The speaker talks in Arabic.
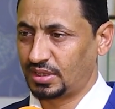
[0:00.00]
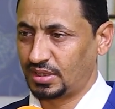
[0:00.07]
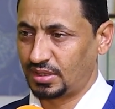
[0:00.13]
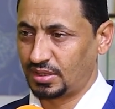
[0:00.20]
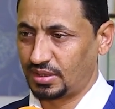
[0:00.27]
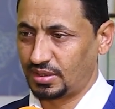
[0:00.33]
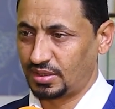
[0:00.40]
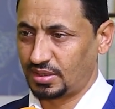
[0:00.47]

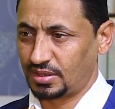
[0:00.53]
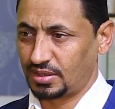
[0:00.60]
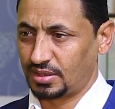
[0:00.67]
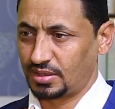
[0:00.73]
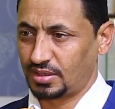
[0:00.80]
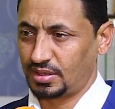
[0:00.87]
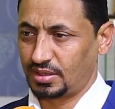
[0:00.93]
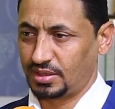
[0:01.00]

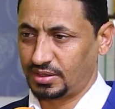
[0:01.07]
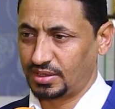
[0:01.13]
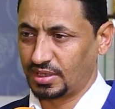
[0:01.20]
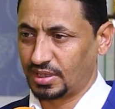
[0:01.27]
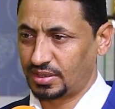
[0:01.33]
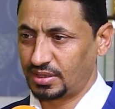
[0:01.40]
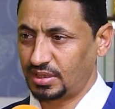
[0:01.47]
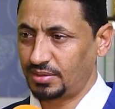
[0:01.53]

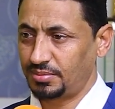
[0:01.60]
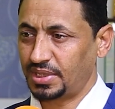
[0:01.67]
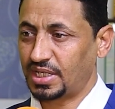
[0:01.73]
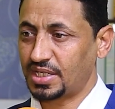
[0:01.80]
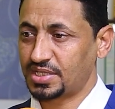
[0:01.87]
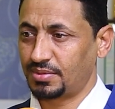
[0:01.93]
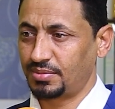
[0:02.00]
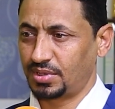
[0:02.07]
الاداريه
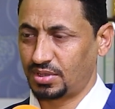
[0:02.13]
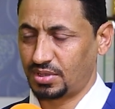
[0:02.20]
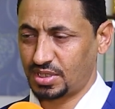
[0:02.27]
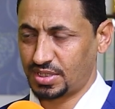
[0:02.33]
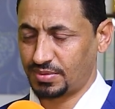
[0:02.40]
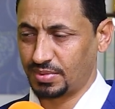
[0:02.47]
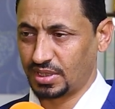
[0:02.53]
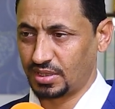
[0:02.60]
بحسب
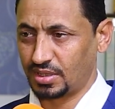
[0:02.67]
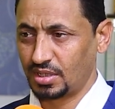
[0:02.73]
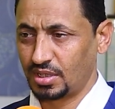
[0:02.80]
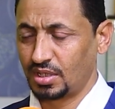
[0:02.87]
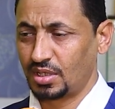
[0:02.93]
النسبه